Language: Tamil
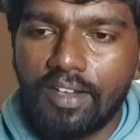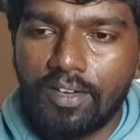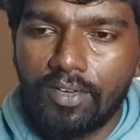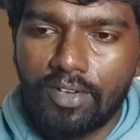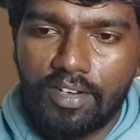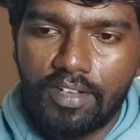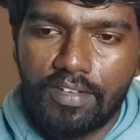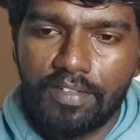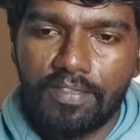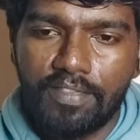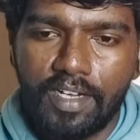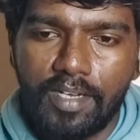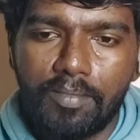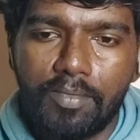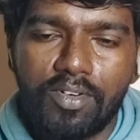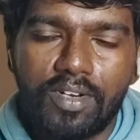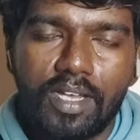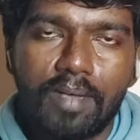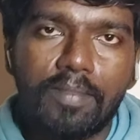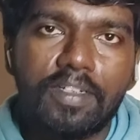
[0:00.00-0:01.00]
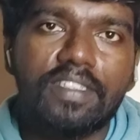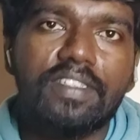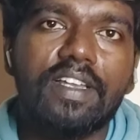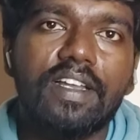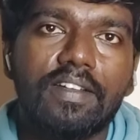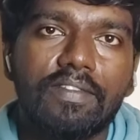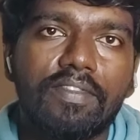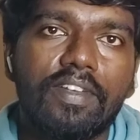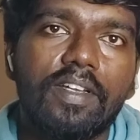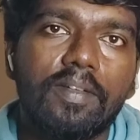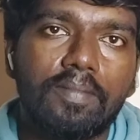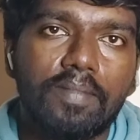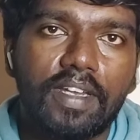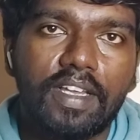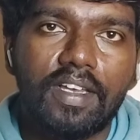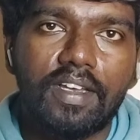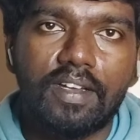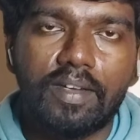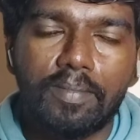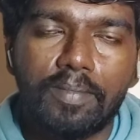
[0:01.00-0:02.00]
ஒரு ஃபிலிம் ஒரு கமர்ஷியல் ஃபிலிமில்
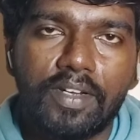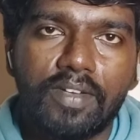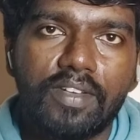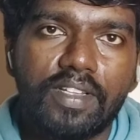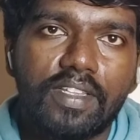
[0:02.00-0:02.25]
அப்படின்னு